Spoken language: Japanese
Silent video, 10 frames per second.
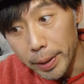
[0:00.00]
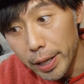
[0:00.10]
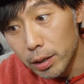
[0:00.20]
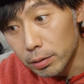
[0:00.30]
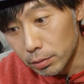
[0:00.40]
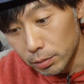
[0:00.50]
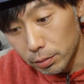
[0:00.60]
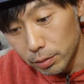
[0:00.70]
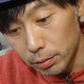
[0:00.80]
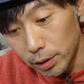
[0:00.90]
ペヤング。
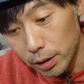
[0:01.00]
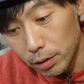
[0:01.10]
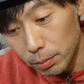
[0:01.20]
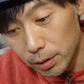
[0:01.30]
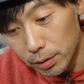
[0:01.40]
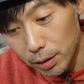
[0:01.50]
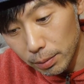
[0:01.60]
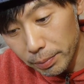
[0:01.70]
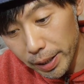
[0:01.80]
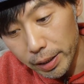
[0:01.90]
焼きそばっつった
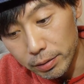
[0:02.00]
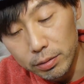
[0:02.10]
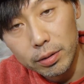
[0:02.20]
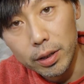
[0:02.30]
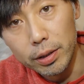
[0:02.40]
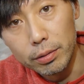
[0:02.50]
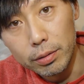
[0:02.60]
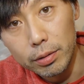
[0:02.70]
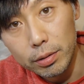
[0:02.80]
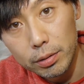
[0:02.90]
らペヤングってい
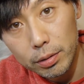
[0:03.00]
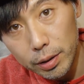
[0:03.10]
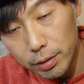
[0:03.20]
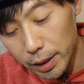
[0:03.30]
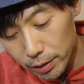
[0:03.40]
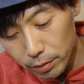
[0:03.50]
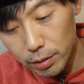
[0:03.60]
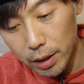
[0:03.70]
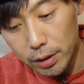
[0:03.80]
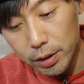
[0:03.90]
う、それぐらい
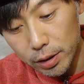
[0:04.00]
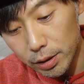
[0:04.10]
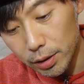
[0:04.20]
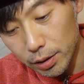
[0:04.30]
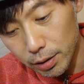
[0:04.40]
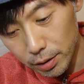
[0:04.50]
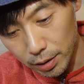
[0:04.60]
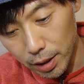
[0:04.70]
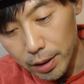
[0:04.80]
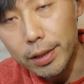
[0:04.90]
の感じ、
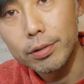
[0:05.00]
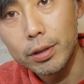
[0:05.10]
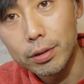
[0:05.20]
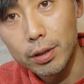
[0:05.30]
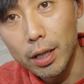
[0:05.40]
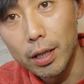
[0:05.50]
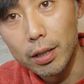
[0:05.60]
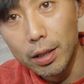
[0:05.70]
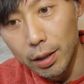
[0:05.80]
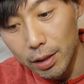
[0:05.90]
感覚です。は
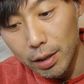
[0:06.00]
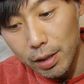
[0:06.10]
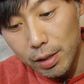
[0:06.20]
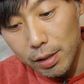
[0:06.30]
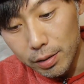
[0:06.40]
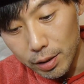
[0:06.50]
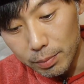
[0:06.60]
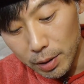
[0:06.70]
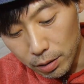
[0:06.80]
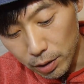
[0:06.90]
い。
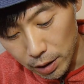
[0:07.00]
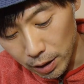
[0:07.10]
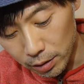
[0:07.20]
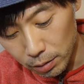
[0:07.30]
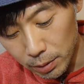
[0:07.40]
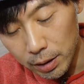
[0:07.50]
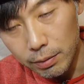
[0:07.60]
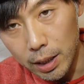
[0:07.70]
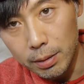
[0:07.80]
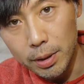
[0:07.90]
ね。まあこれは焼きそばで
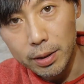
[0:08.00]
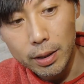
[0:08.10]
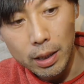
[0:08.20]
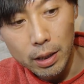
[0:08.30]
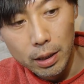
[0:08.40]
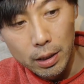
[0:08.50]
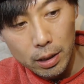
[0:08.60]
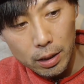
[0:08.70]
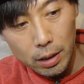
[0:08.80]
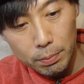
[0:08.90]
はありませんが、
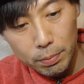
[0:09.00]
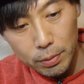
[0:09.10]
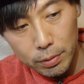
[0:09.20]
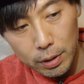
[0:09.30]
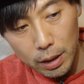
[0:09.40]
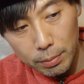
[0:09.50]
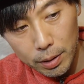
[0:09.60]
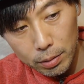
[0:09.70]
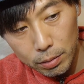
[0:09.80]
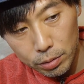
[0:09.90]

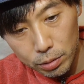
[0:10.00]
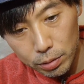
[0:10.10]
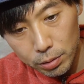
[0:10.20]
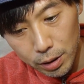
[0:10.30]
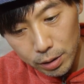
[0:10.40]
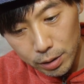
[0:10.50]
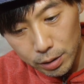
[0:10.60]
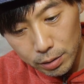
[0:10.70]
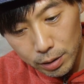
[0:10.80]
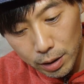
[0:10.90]
カップラーメンの醤油味っ
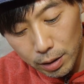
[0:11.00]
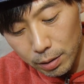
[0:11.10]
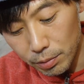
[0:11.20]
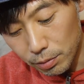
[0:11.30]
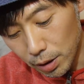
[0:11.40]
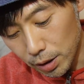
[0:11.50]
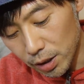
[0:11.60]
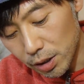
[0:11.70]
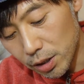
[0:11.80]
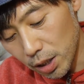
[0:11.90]
つったら僕は
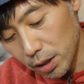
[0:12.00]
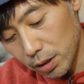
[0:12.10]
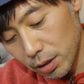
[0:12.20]
金ちゃん。